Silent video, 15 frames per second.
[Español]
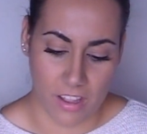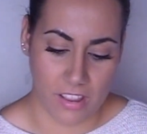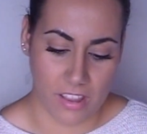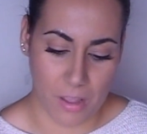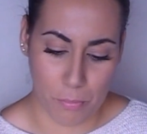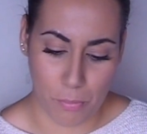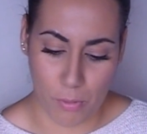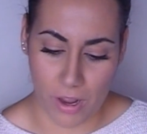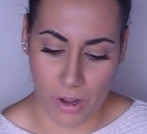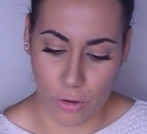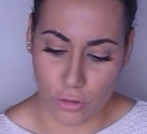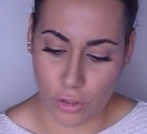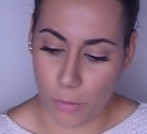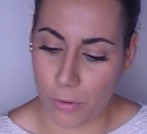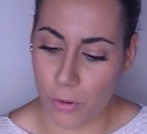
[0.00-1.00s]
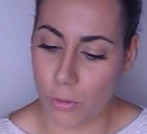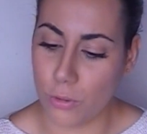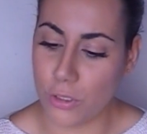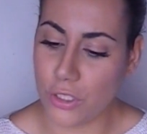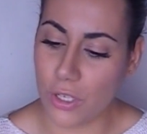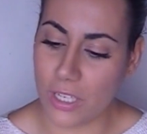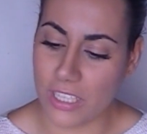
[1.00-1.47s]
Después otro
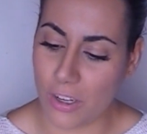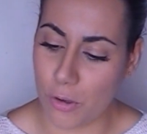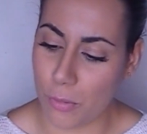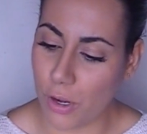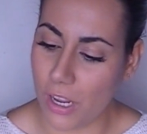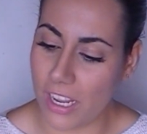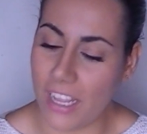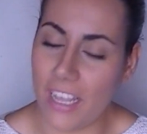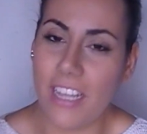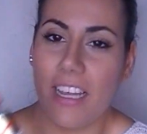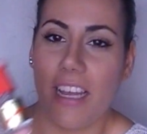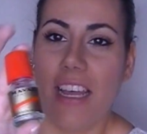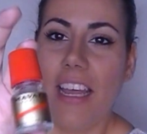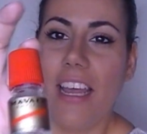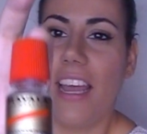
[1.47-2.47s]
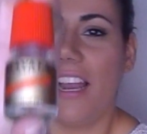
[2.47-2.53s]
producto que tengo por aquí es